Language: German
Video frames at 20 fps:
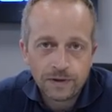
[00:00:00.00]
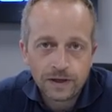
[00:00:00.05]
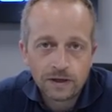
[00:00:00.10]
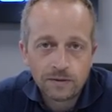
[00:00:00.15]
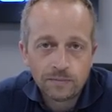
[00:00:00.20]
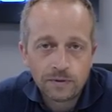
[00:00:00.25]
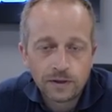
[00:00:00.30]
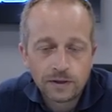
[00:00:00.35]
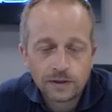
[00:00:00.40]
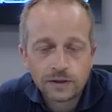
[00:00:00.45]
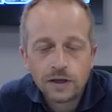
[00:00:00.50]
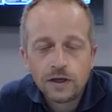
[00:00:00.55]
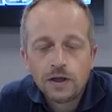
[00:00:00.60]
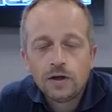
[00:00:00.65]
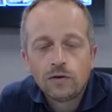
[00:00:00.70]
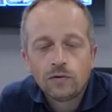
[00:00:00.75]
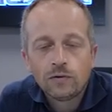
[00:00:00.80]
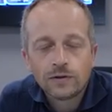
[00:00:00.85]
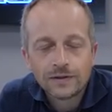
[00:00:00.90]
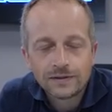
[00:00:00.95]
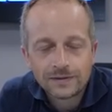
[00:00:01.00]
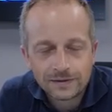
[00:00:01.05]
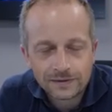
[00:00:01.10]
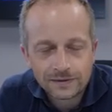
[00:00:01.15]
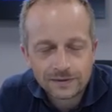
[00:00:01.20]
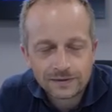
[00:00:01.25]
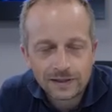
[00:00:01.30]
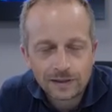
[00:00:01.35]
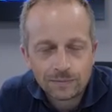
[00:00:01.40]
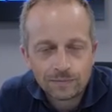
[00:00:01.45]
Megabyte und das
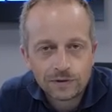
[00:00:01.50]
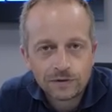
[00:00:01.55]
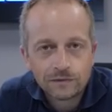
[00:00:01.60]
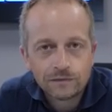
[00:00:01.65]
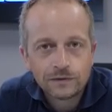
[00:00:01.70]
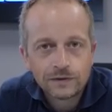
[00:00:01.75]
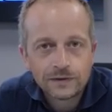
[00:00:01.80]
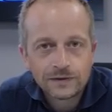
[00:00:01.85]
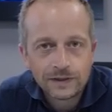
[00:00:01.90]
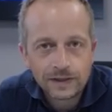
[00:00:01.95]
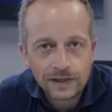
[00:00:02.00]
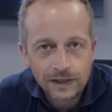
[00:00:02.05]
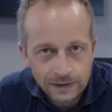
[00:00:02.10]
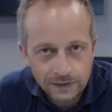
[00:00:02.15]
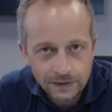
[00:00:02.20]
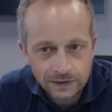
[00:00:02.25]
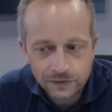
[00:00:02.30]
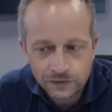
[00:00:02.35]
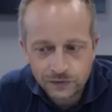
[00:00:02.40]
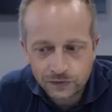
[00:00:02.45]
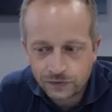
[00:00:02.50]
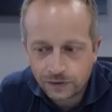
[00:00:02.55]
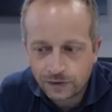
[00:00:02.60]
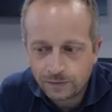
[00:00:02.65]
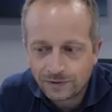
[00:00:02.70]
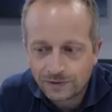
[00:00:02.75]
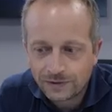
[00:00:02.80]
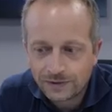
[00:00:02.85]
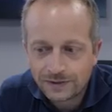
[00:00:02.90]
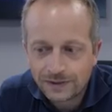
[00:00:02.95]
ist das Update für das ältere
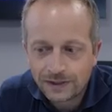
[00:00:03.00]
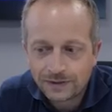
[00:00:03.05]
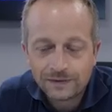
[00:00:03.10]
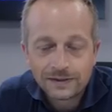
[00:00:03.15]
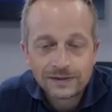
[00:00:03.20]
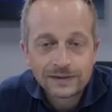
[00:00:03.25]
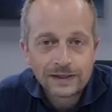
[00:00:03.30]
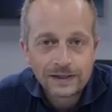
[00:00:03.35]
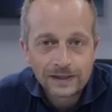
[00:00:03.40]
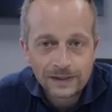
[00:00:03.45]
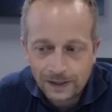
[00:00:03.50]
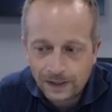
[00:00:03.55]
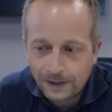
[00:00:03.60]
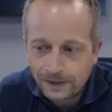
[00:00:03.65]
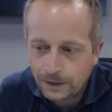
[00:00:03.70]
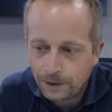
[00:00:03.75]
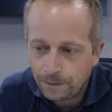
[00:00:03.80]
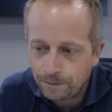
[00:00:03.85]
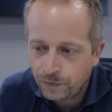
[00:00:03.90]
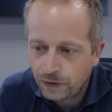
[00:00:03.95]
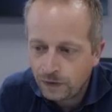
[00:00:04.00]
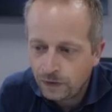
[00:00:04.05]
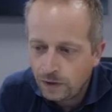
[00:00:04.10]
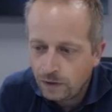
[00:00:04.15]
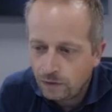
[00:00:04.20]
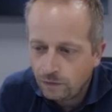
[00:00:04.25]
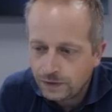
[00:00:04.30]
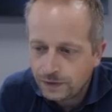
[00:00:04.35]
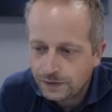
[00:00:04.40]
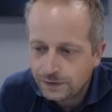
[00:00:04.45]
System. Das ist etwas kleiner.
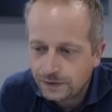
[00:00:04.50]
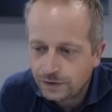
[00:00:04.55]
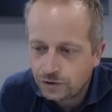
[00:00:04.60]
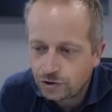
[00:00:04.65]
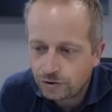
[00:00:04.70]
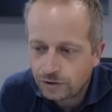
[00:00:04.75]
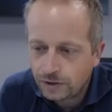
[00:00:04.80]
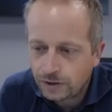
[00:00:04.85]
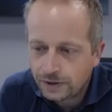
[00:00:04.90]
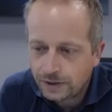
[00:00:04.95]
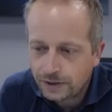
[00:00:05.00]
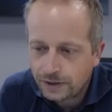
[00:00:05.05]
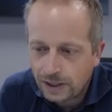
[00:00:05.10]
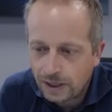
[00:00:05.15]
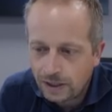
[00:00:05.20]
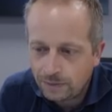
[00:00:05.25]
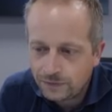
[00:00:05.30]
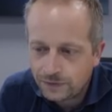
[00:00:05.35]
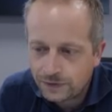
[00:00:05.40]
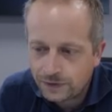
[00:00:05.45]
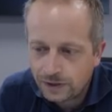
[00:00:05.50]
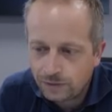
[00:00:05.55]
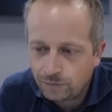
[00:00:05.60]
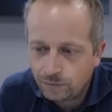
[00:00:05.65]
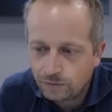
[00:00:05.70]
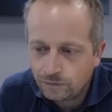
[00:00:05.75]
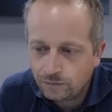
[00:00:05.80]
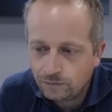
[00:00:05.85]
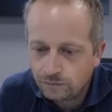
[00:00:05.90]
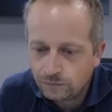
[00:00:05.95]
Und ihr seht schon an der
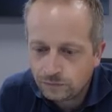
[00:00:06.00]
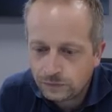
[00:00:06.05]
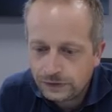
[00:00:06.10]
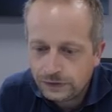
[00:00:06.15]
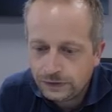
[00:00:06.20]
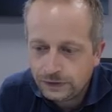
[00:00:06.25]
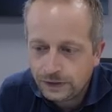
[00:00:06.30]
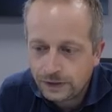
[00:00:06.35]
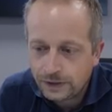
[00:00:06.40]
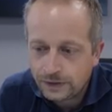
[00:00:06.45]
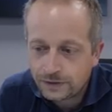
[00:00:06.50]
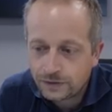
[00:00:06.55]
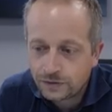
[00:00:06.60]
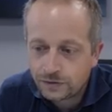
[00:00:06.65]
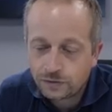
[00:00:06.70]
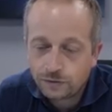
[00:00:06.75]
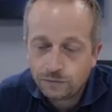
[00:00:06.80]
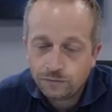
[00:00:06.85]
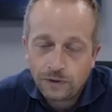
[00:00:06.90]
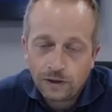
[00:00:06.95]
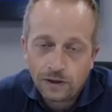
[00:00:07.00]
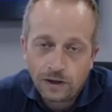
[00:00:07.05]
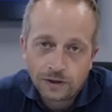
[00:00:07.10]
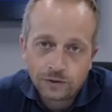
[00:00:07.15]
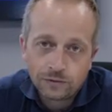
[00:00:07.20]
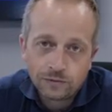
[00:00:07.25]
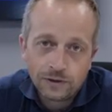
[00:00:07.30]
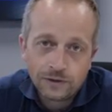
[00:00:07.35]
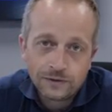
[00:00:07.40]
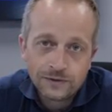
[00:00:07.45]
Namensgebung, die jetzt zum
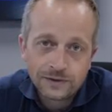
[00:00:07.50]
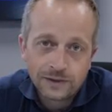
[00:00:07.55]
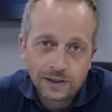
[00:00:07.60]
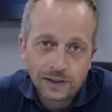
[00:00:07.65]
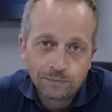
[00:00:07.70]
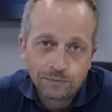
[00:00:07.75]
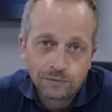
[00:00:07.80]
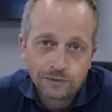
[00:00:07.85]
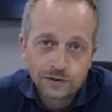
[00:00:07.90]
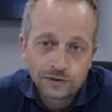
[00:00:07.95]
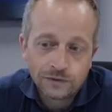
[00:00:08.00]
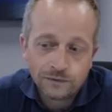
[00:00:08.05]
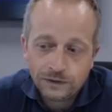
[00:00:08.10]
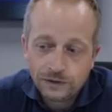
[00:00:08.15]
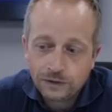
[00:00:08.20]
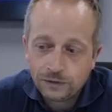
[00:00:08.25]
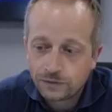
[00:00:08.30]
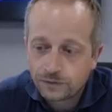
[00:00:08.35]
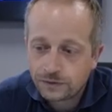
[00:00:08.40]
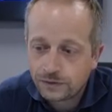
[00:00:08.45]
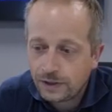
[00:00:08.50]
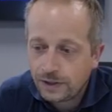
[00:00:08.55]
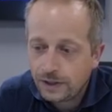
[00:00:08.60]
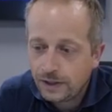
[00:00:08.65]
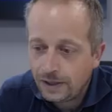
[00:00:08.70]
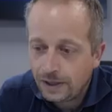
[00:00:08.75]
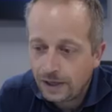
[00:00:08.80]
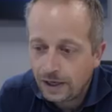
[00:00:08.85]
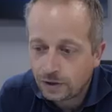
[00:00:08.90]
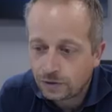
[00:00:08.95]
aktuellen Zeitpunkt des Videos
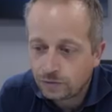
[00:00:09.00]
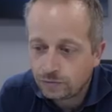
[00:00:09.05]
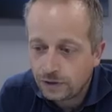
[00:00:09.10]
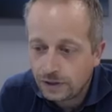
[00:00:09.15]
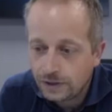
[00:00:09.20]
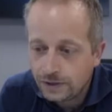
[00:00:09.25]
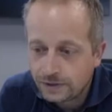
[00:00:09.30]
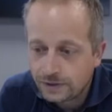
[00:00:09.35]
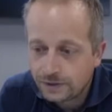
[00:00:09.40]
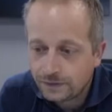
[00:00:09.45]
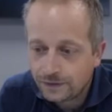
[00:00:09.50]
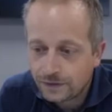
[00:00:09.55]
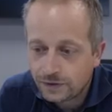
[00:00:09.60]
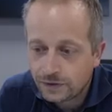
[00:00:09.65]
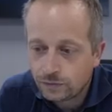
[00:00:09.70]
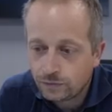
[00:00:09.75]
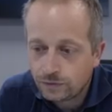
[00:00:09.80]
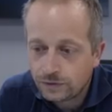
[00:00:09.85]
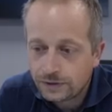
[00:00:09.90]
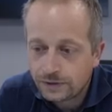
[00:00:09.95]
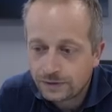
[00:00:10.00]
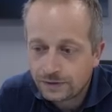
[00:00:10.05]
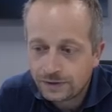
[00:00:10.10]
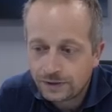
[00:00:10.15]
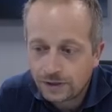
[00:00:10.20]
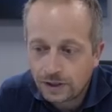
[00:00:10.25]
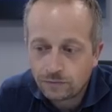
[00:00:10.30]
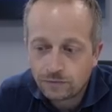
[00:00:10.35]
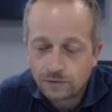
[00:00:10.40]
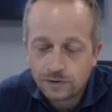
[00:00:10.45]
aktuellste Version ist
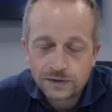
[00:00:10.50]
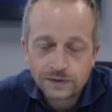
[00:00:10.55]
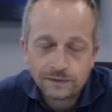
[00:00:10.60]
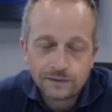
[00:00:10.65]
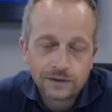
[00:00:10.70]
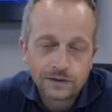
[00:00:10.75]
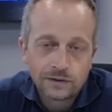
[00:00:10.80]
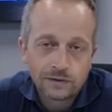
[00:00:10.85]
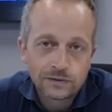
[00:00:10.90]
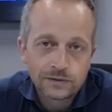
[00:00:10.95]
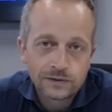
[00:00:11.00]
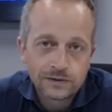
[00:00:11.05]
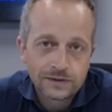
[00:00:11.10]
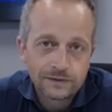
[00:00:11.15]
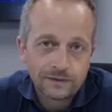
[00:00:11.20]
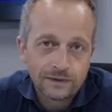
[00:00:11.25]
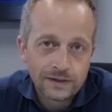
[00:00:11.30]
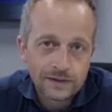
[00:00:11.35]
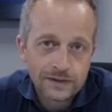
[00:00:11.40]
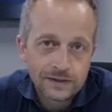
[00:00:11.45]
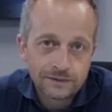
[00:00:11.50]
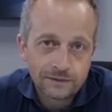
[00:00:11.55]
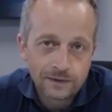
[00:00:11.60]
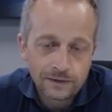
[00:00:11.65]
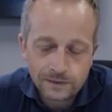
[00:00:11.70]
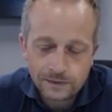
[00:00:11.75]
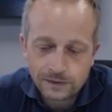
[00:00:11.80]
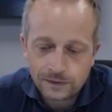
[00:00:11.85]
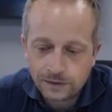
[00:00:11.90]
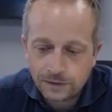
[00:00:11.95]
Januar
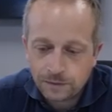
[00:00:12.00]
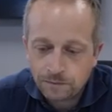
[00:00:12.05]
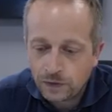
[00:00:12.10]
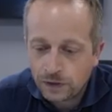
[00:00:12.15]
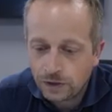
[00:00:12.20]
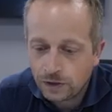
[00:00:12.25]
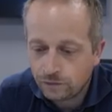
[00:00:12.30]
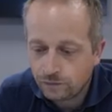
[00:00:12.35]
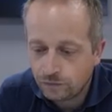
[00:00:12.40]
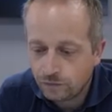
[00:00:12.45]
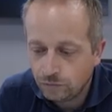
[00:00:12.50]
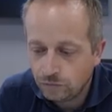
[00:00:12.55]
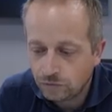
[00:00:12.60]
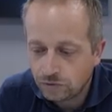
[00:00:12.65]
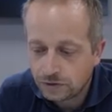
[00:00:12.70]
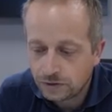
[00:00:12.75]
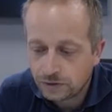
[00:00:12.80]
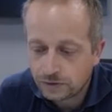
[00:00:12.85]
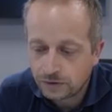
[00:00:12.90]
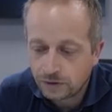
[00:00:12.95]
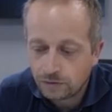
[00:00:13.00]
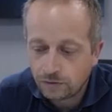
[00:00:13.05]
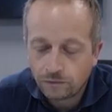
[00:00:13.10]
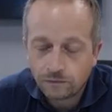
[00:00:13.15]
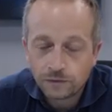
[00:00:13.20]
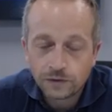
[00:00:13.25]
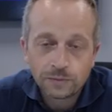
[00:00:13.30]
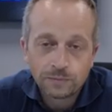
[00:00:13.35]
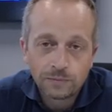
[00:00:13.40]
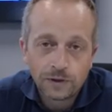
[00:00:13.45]
2022. Ich vermute, dass dann
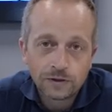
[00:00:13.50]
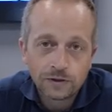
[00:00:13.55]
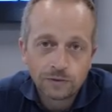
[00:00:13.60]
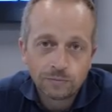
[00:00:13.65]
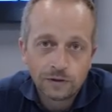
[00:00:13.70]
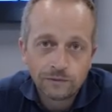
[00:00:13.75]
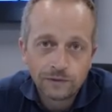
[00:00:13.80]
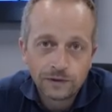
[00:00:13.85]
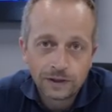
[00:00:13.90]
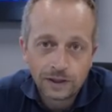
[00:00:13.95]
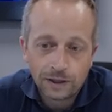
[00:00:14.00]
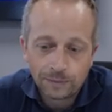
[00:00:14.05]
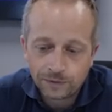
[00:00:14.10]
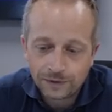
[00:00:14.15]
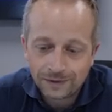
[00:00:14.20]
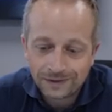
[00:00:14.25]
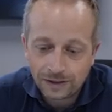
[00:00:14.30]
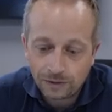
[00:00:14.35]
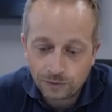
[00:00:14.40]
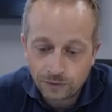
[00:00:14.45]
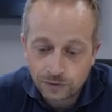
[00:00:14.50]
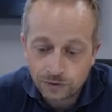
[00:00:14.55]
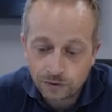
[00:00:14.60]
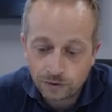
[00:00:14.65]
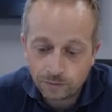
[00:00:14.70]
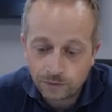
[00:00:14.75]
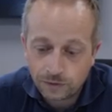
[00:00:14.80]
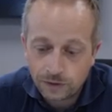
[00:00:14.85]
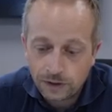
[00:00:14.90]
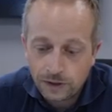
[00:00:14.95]
hoffentlich bald auch mal wieder ein Update
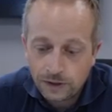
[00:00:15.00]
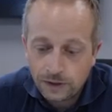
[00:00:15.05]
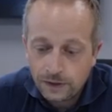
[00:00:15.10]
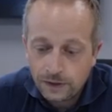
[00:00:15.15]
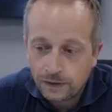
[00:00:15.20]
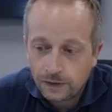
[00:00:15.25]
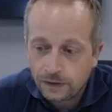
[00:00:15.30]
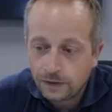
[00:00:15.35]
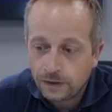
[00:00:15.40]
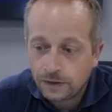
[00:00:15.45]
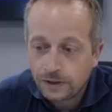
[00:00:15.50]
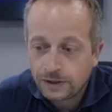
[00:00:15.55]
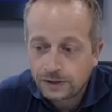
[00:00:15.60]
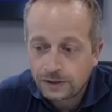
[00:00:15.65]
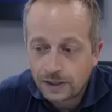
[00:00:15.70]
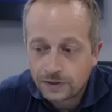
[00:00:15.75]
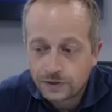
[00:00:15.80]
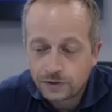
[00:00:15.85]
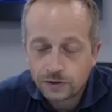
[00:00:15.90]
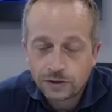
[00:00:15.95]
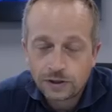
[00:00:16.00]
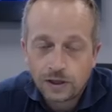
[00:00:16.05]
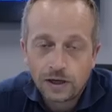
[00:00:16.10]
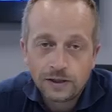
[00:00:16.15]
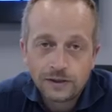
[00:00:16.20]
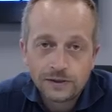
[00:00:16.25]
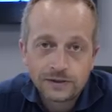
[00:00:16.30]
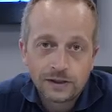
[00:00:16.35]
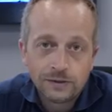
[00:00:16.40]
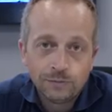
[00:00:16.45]
rauskommt. Äh, ich kann es euch
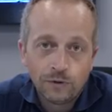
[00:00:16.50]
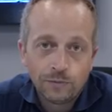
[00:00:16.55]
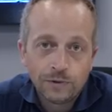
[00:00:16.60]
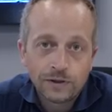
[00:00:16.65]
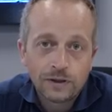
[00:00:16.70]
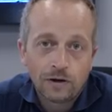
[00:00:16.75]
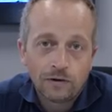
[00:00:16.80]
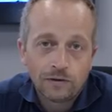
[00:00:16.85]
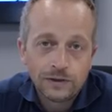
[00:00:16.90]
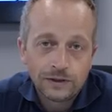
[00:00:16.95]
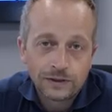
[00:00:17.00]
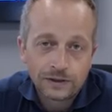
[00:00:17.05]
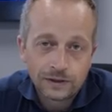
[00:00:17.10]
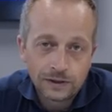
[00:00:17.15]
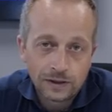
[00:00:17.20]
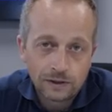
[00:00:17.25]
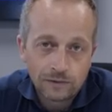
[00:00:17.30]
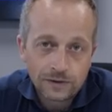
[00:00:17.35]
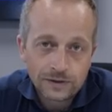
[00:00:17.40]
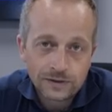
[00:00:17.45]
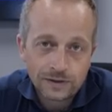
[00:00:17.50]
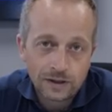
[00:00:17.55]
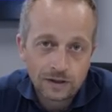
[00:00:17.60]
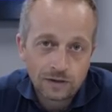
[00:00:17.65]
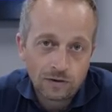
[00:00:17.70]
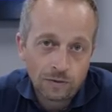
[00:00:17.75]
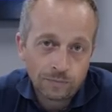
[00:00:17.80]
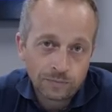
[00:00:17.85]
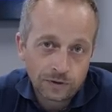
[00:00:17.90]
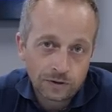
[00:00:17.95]
allerdings im Moment auch nicht genauer
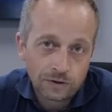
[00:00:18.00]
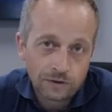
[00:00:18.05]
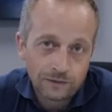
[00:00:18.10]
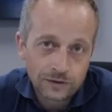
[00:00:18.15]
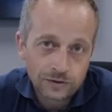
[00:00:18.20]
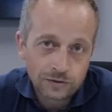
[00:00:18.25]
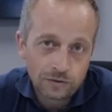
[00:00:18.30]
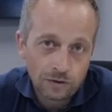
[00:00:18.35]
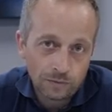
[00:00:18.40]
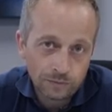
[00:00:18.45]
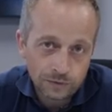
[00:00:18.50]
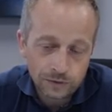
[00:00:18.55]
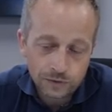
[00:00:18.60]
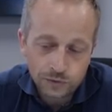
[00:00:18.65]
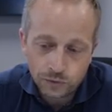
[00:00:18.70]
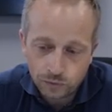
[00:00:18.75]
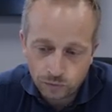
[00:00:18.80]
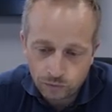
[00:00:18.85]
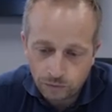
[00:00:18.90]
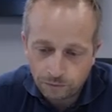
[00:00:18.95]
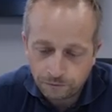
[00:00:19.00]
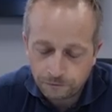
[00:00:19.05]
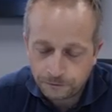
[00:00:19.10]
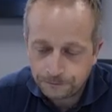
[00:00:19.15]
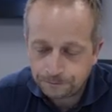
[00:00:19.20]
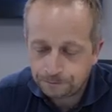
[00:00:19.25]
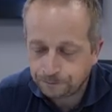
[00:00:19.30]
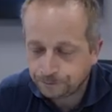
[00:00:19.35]
sagen, ob da noch was kommt in Zukunft.